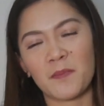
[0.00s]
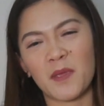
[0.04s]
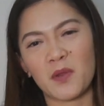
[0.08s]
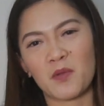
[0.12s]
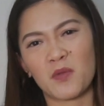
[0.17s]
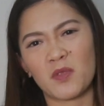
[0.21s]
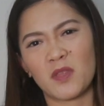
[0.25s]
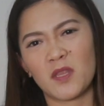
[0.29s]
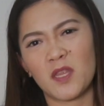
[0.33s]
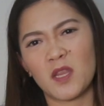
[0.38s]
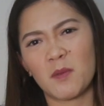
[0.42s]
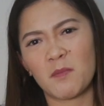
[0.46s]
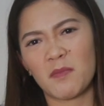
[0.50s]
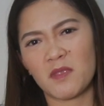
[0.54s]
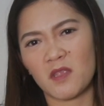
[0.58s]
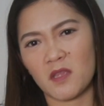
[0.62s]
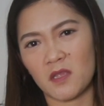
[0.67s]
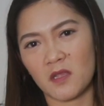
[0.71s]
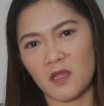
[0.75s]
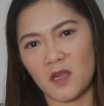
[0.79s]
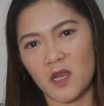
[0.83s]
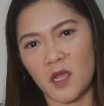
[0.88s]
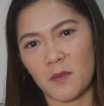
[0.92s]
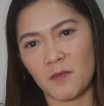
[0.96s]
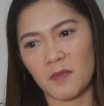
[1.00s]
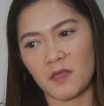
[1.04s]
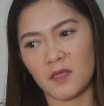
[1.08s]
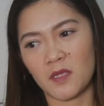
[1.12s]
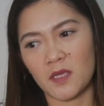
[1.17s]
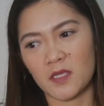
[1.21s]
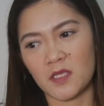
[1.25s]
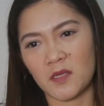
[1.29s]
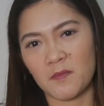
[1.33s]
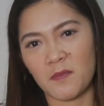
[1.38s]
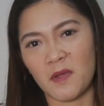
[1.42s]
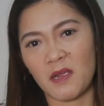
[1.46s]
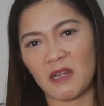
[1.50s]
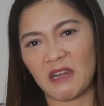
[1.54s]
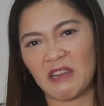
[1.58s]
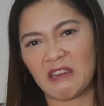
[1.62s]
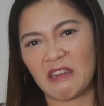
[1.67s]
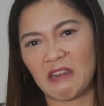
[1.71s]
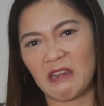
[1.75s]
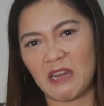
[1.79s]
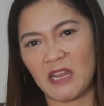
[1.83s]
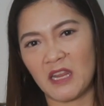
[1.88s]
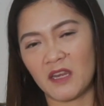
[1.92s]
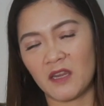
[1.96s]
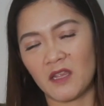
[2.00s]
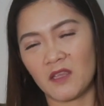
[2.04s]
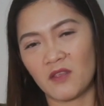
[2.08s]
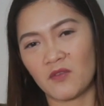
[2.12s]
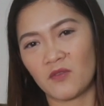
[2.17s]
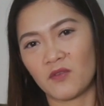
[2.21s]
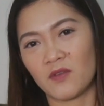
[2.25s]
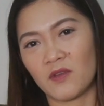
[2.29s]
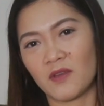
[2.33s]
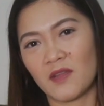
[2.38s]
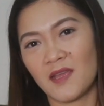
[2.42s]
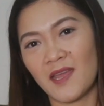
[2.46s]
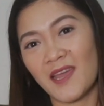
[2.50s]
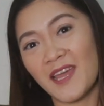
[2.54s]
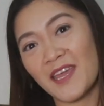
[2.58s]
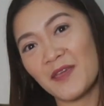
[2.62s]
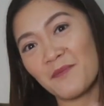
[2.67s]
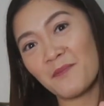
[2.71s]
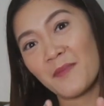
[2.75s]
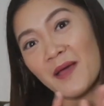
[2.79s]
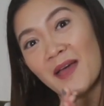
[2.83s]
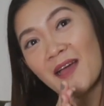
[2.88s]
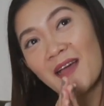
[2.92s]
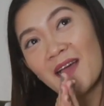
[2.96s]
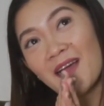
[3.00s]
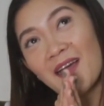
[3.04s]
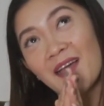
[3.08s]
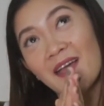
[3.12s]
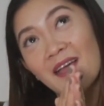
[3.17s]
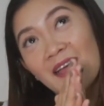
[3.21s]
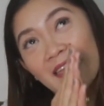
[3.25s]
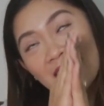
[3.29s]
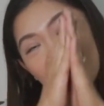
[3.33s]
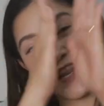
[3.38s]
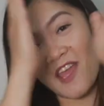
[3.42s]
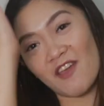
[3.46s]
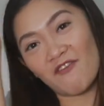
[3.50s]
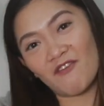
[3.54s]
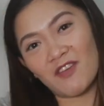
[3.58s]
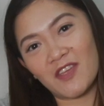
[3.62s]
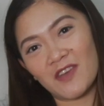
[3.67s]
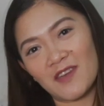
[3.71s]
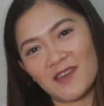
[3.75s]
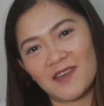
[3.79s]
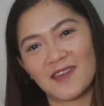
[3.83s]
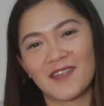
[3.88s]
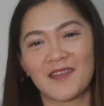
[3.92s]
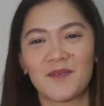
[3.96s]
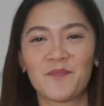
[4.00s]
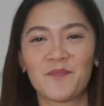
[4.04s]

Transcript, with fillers: pero hindi naman niya ginamit kasi pang lady lady yun. Hi ma, in heaven.